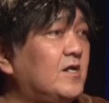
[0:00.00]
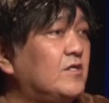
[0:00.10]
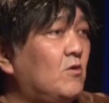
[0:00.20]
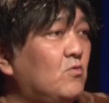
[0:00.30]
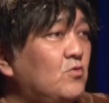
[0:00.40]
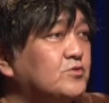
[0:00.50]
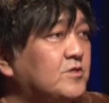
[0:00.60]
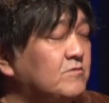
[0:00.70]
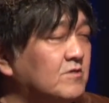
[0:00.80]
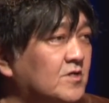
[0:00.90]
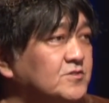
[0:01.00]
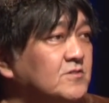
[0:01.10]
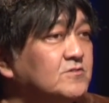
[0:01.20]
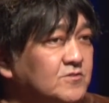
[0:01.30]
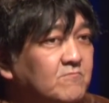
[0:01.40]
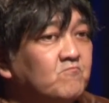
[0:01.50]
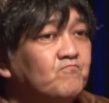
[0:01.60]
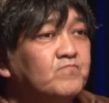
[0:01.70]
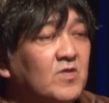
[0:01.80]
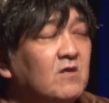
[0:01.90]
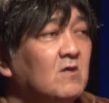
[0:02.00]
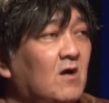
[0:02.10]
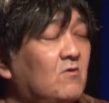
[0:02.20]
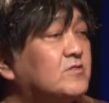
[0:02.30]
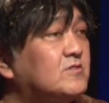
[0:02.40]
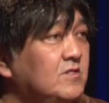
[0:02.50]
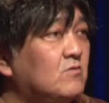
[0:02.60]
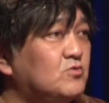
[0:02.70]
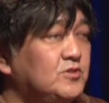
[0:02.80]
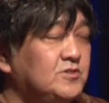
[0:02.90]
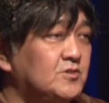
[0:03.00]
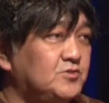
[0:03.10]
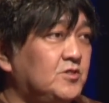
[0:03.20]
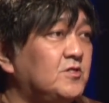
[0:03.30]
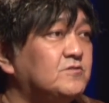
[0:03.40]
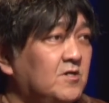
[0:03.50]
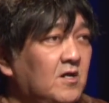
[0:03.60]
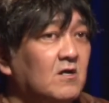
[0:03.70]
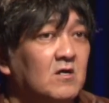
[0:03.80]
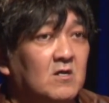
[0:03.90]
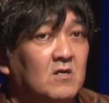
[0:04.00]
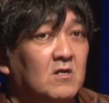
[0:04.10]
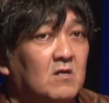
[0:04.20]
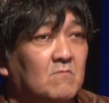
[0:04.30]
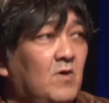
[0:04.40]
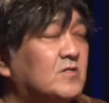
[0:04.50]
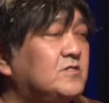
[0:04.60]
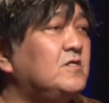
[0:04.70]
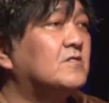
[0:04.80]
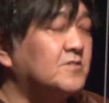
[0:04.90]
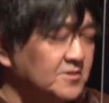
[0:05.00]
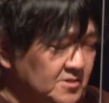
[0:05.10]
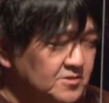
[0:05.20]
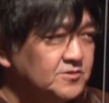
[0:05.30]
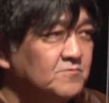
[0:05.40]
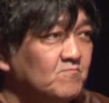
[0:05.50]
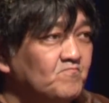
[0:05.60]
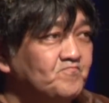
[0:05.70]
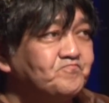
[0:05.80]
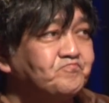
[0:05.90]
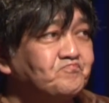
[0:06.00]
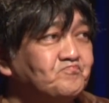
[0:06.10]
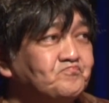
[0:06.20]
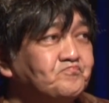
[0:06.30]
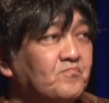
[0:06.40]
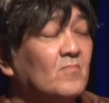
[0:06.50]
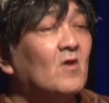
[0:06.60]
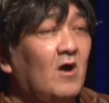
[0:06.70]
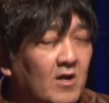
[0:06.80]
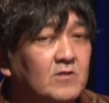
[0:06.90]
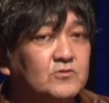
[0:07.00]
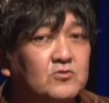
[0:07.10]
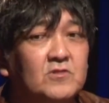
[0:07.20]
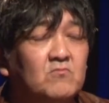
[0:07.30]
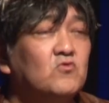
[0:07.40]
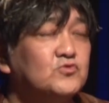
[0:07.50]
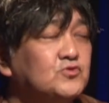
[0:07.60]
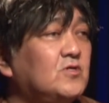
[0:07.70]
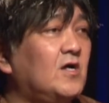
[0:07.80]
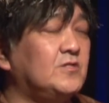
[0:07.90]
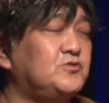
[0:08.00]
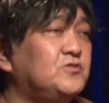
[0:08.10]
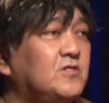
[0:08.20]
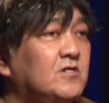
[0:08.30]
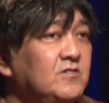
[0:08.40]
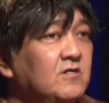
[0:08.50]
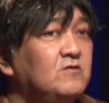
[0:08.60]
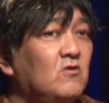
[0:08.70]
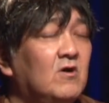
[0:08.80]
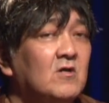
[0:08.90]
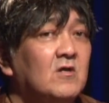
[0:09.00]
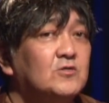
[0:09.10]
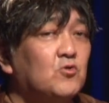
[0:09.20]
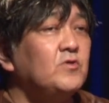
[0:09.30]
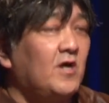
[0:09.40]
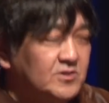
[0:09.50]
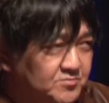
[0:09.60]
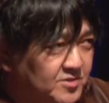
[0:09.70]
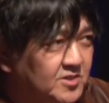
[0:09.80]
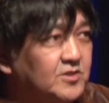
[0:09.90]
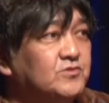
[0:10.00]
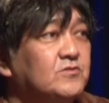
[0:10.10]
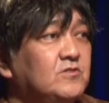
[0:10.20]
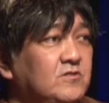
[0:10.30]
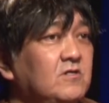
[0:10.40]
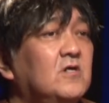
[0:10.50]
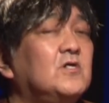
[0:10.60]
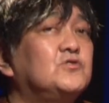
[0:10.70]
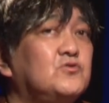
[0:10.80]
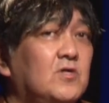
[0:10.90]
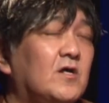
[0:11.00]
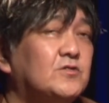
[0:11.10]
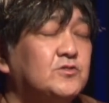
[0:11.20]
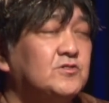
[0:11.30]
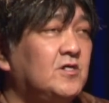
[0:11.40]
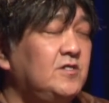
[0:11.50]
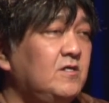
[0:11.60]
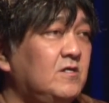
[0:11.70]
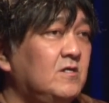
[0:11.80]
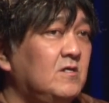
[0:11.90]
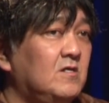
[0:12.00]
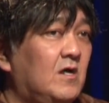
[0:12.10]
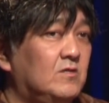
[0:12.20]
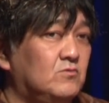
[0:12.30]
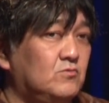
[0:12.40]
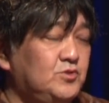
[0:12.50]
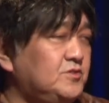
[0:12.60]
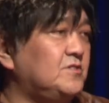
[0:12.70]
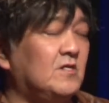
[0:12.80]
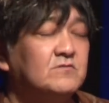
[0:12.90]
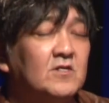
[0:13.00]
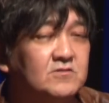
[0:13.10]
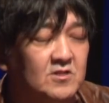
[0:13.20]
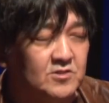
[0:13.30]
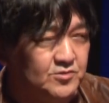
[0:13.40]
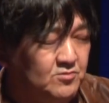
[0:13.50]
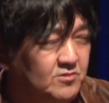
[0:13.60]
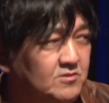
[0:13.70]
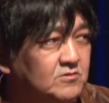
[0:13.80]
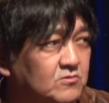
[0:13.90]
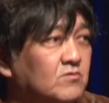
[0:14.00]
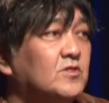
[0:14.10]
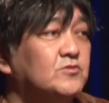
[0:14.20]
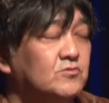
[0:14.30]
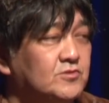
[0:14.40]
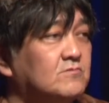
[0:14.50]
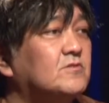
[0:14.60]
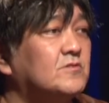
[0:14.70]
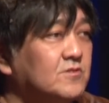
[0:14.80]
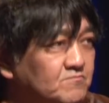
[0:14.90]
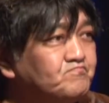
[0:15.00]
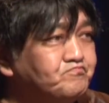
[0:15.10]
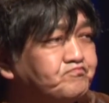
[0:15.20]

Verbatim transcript: 体を覆ってるような感じなんですね。で慌てておじいちゃん連れてったら末期がんになったんです。はい、それでもう数ヶ月しないで、要はそこで初めて気づいて、数ヶ月しないでおじいちゃん亡くなったんですよねってお話をしてくださっ